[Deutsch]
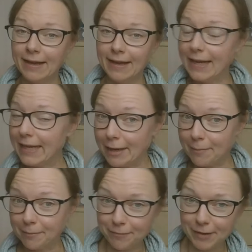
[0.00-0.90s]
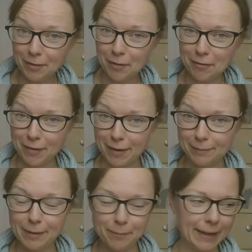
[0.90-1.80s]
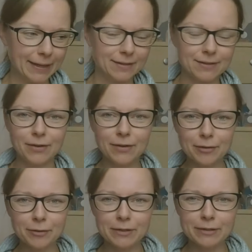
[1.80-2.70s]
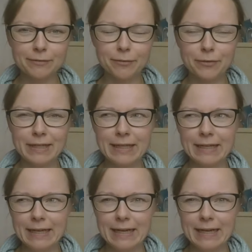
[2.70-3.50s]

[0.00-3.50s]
Ich habe vier neue Farben der Paint Sock und wo die